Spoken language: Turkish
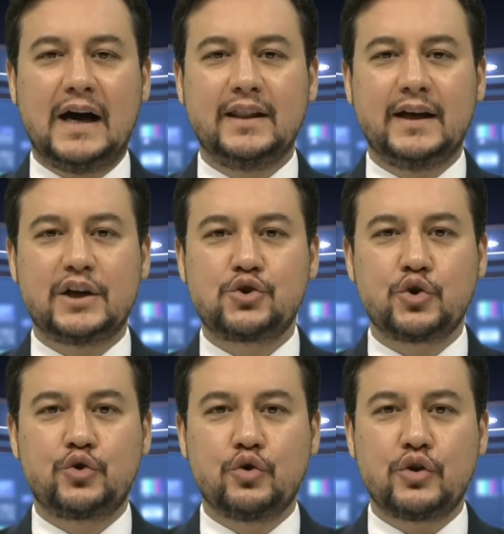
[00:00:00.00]
Allah'a
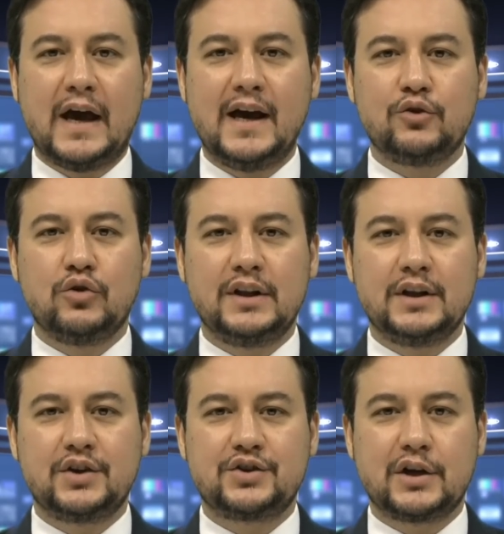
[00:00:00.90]
şükür
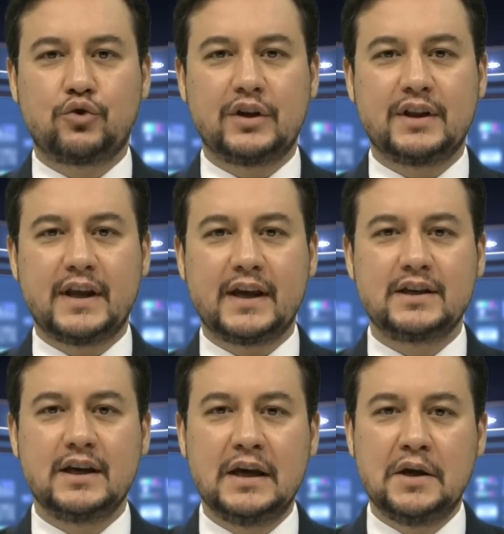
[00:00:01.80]
Erdoğan'a teşekkür
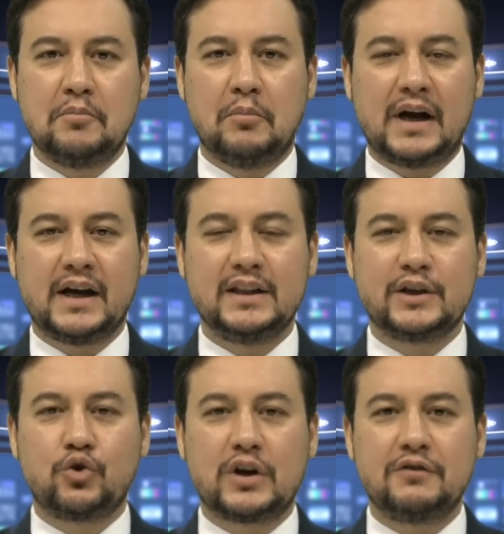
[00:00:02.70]
ederek
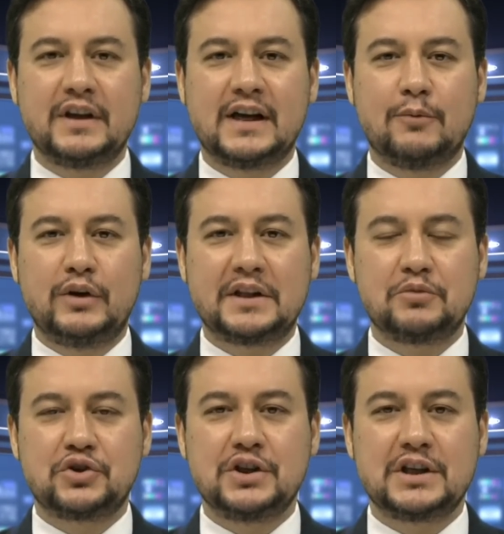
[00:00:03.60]
bakanlık görevini kabul
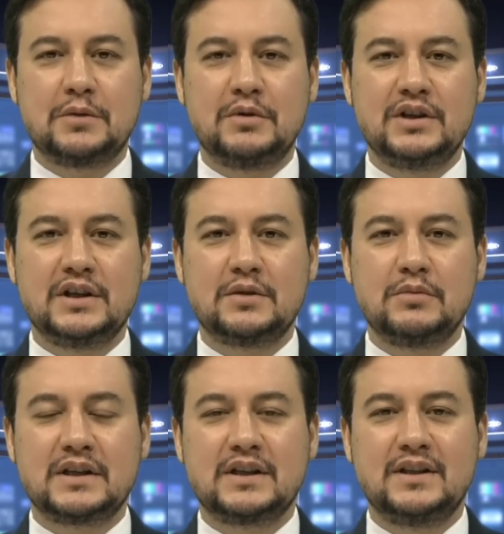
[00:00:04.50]
etmişti
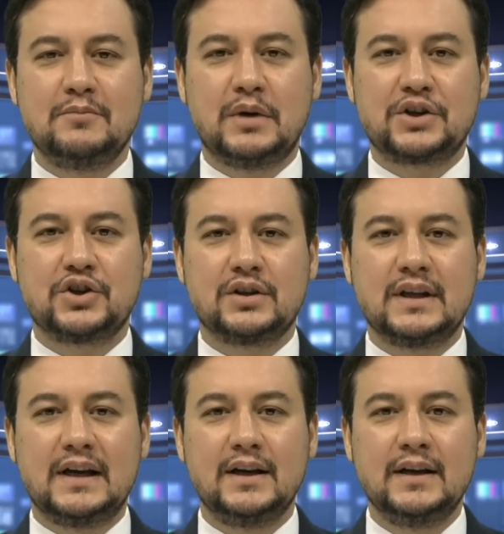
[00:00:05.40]
2022'nin
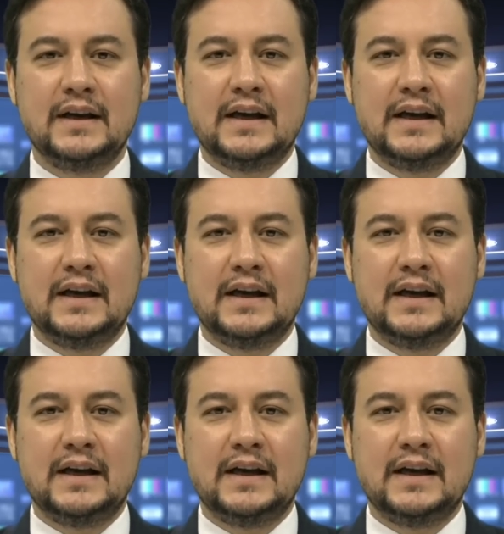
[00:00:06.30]
başında.